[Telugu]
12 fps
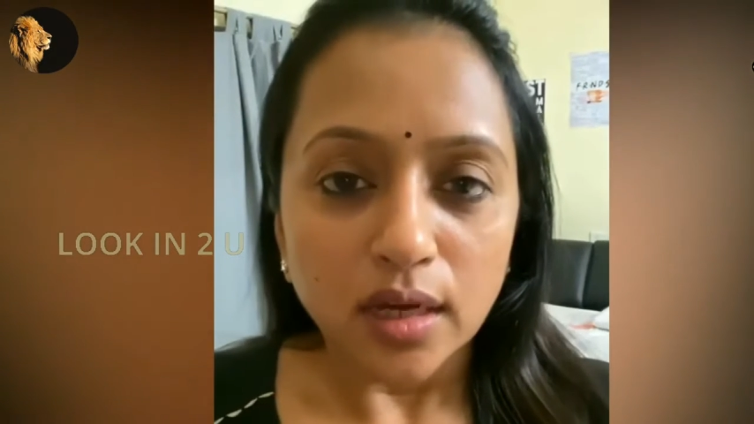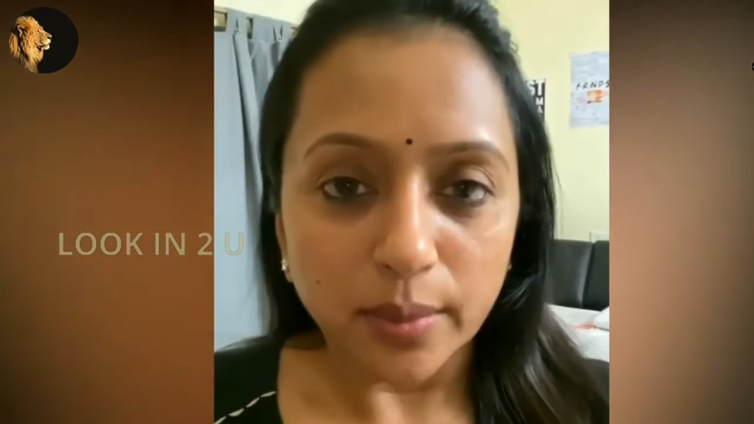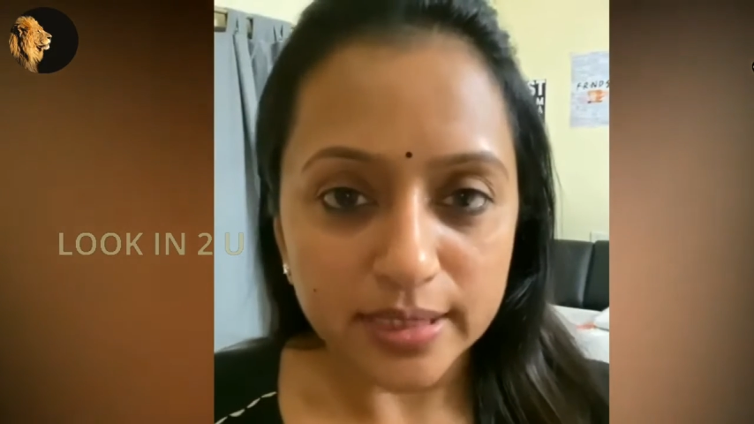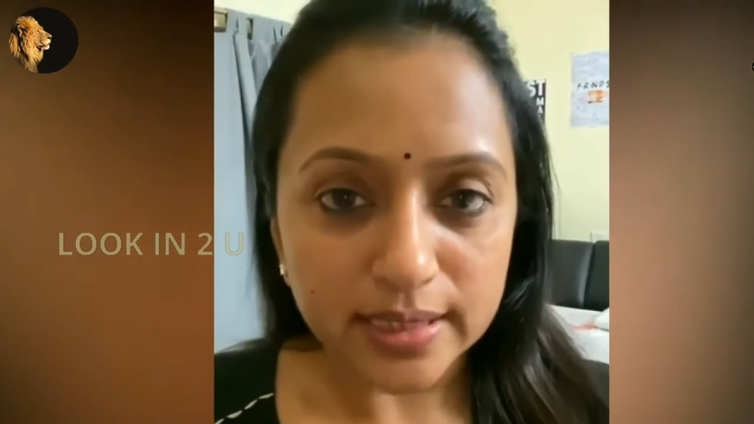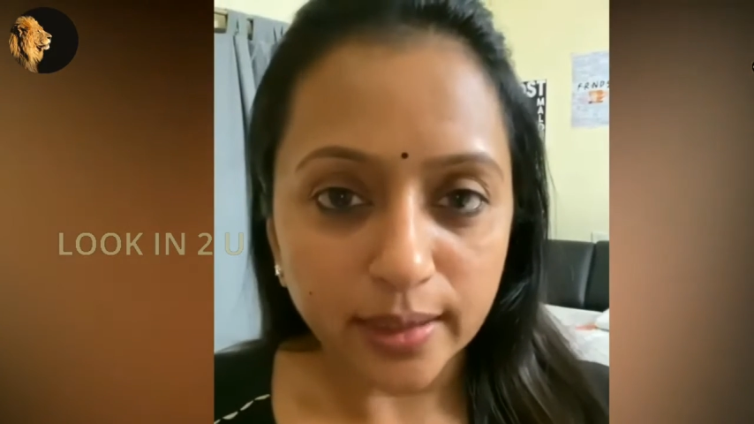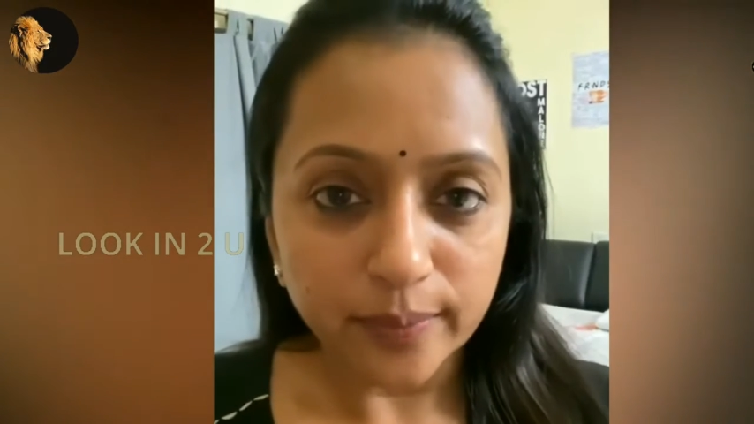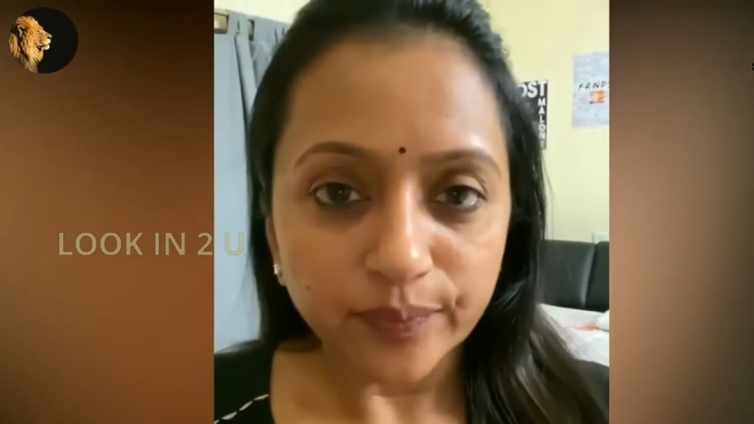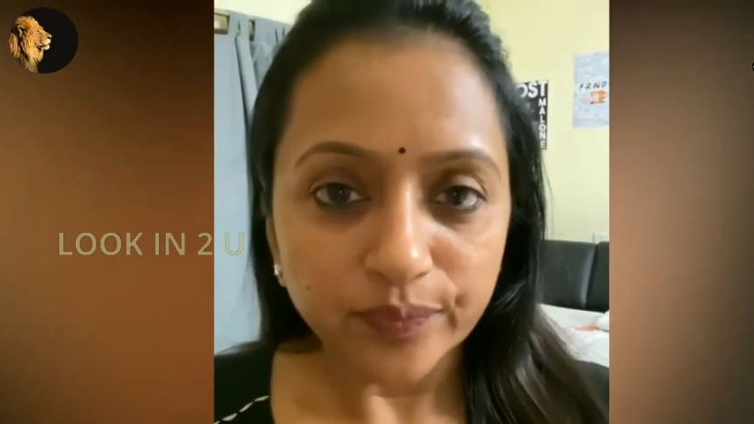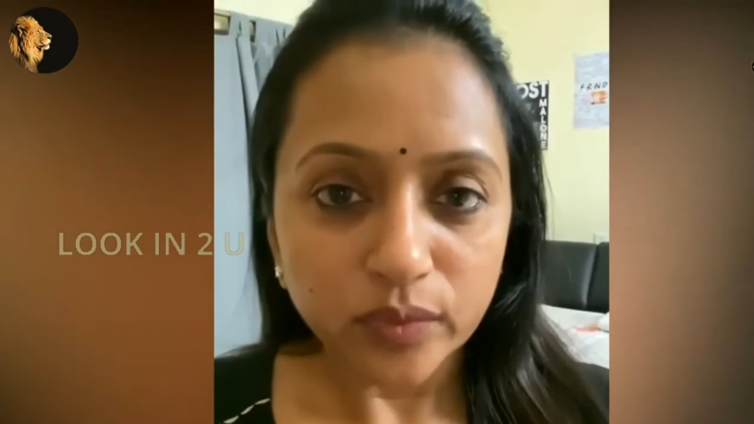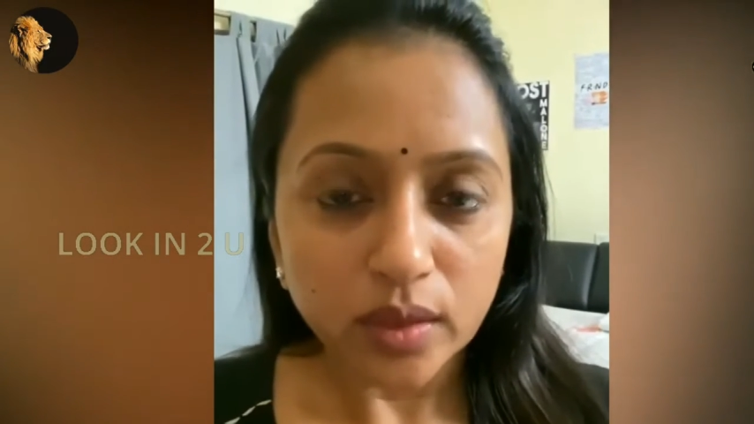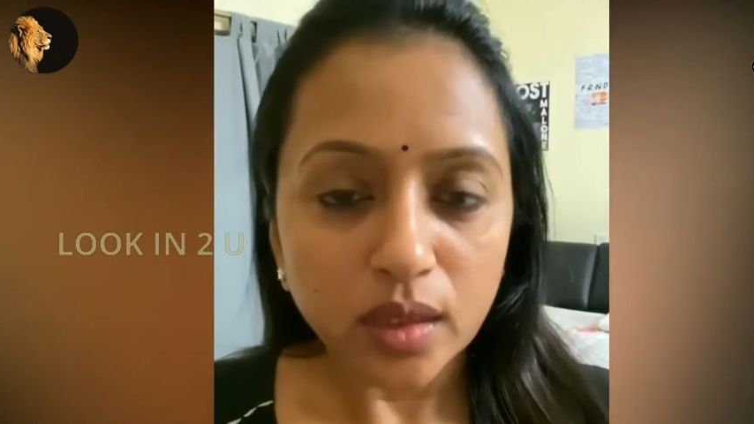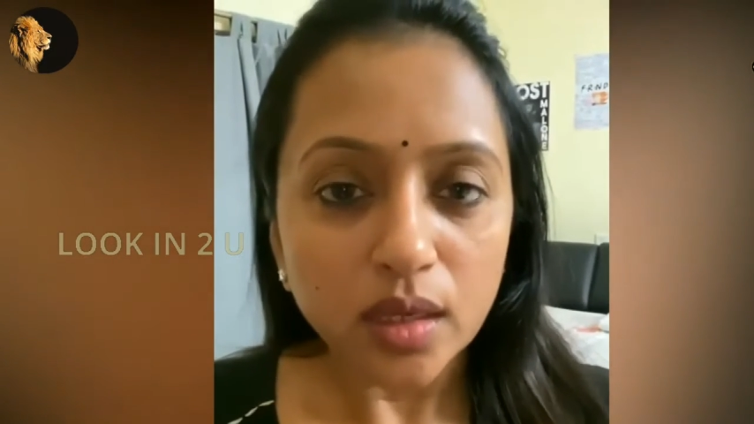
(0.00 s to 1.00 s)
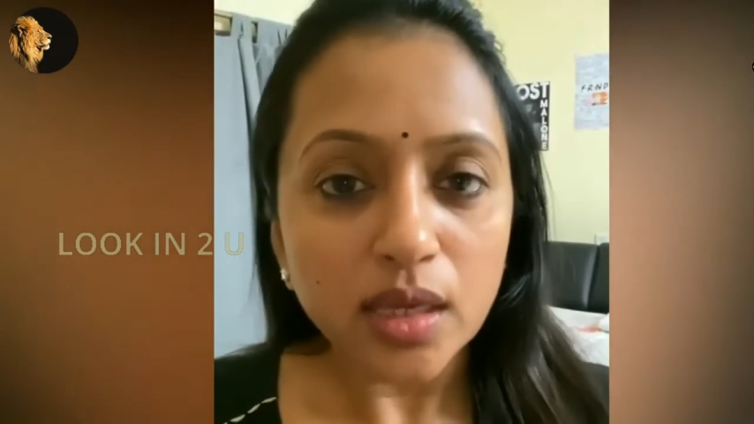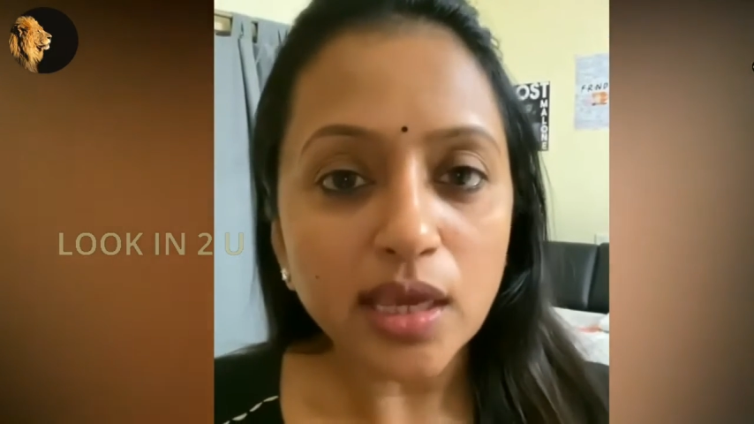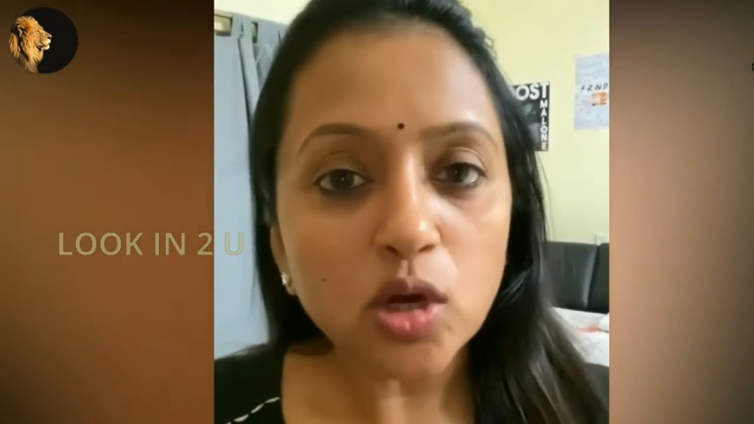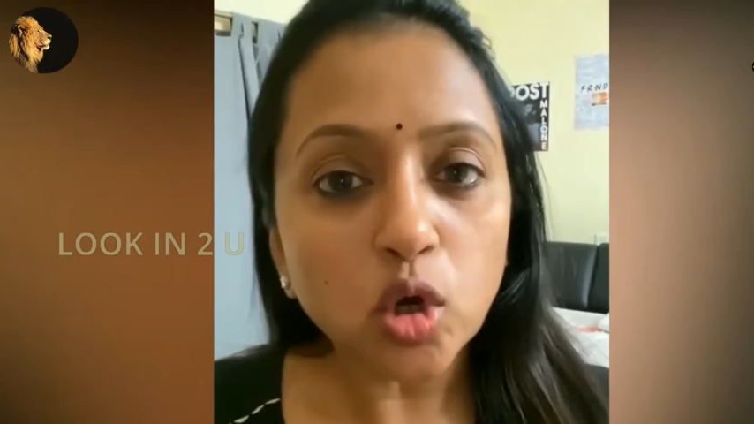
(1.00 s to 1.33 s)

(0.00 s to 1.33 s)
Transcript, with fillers: నమస్కారం ఈ